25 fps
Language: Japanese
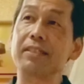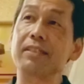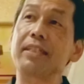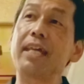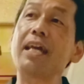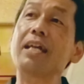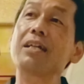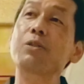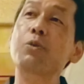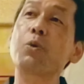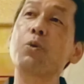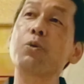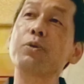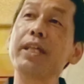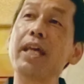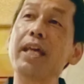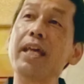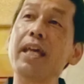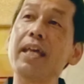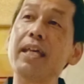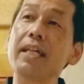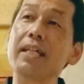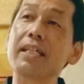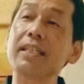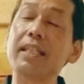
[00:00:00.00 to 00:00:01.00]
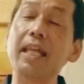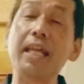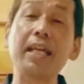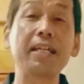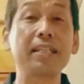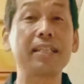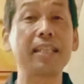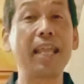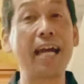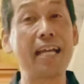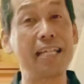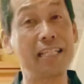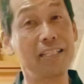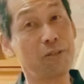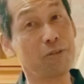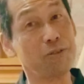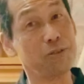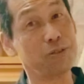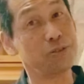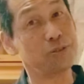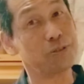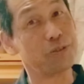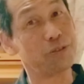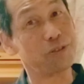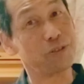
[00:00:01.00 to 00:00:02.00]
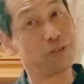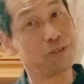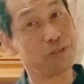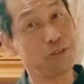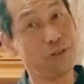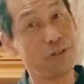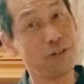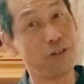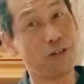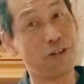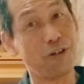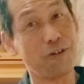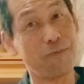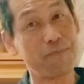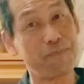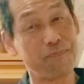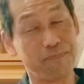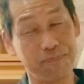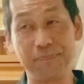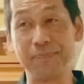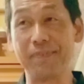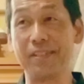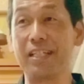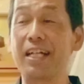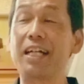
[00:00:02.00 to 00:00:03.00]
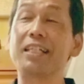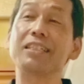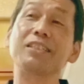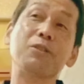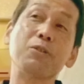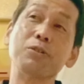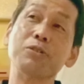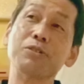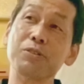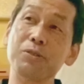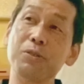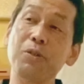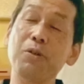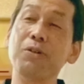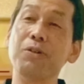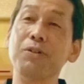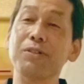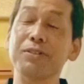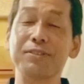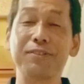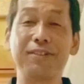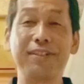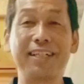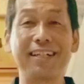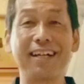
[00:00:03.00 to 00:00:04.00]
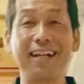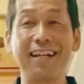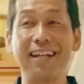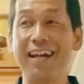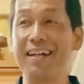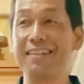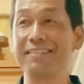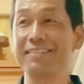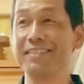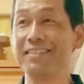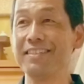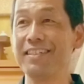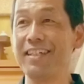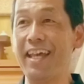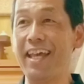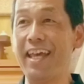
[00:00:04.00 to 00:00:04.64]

健康で生きていきたいということと、が一つと、それから、